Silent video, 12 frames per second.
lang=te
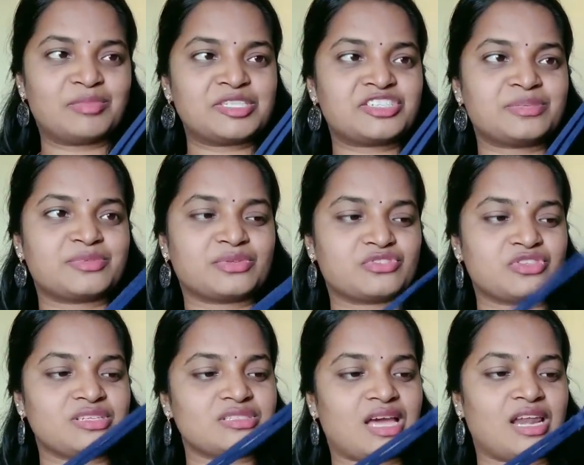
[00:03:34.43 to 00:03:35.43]
డబుల్ స్ట్రిప్స్
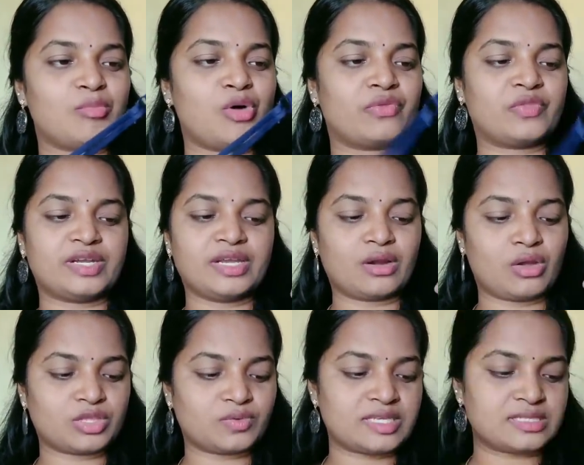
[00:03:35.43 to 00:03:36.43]
వచ్చాయి చాలా బాగుందండి
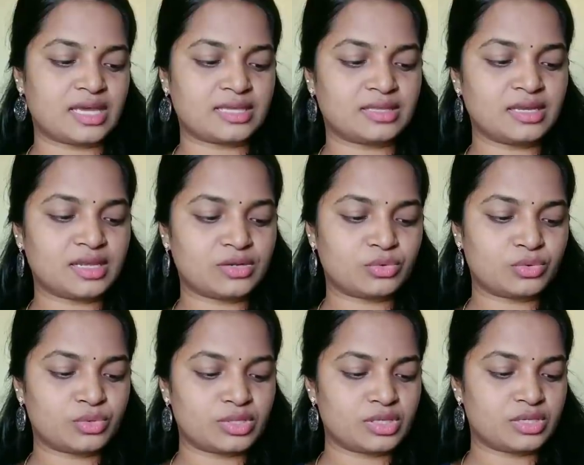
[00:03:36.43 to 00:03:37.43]
క్లాత్ వైజ్గా అయితే నేను
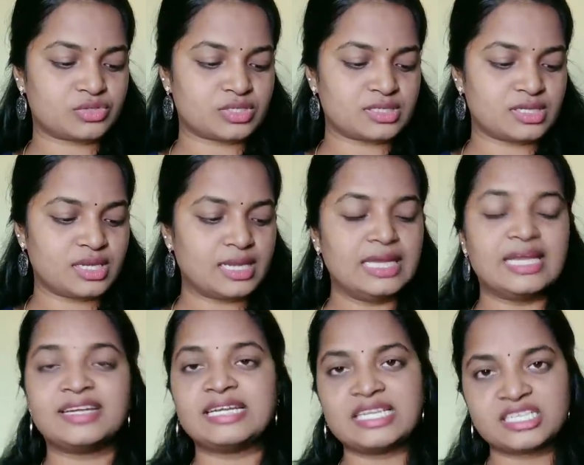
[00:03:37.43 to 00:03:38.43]
ఇది వచ్చేసి
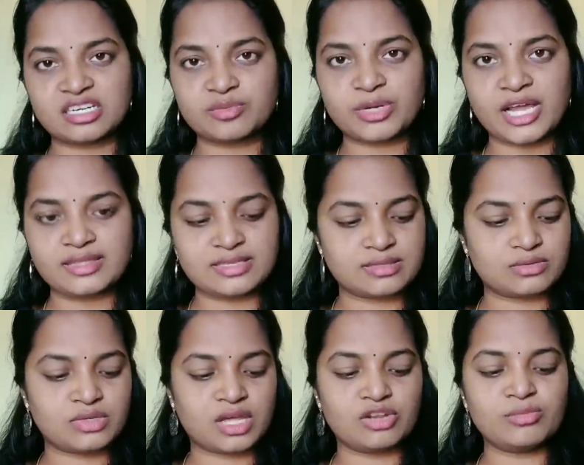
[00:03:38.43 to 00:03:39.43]
టీ షర్ట్ ప్రా
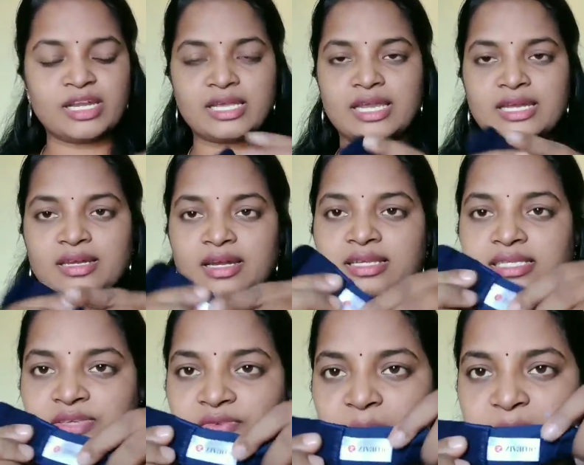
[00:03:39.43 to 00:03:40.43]
తీసుకున్నాను మనకి ఏంటంటే
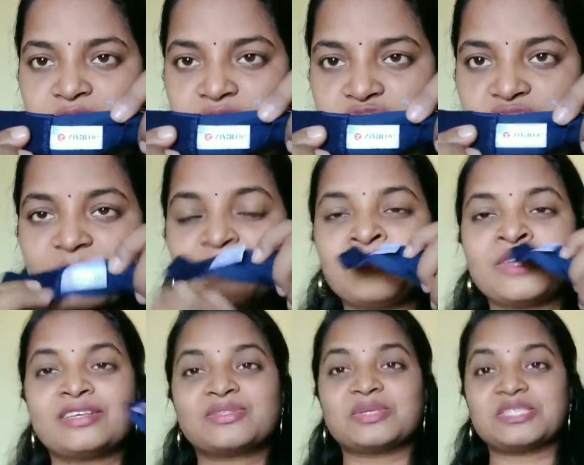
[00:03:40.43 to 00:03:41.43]
జివామీ నుంచి
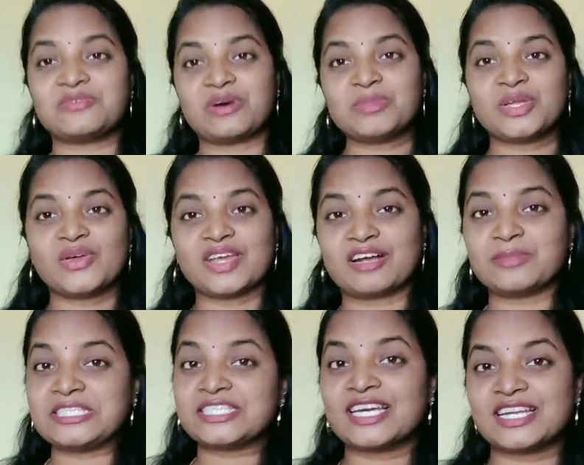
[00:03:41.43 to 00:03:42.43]
సో జివామీలో
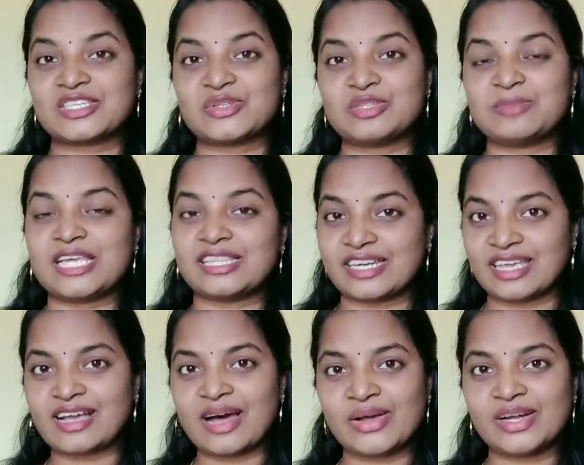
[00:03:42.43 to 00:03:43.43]
ఇంకా మంచి కలెక్షన్ ఉంది మీ
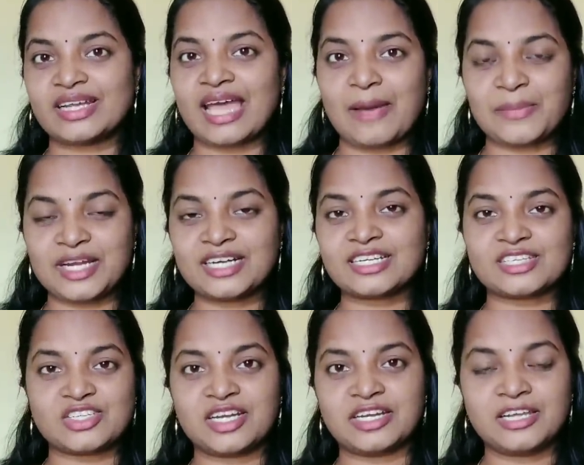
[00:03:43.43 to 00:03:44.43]
అందరికీ కావాలంటే హ్యాపీగా
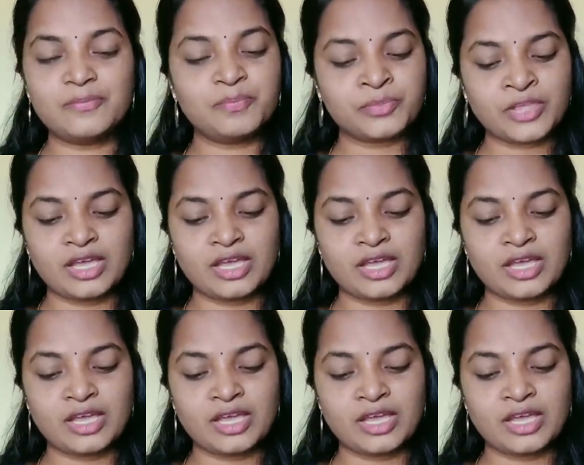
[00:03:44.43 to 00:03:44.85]
ట్రై చేయండి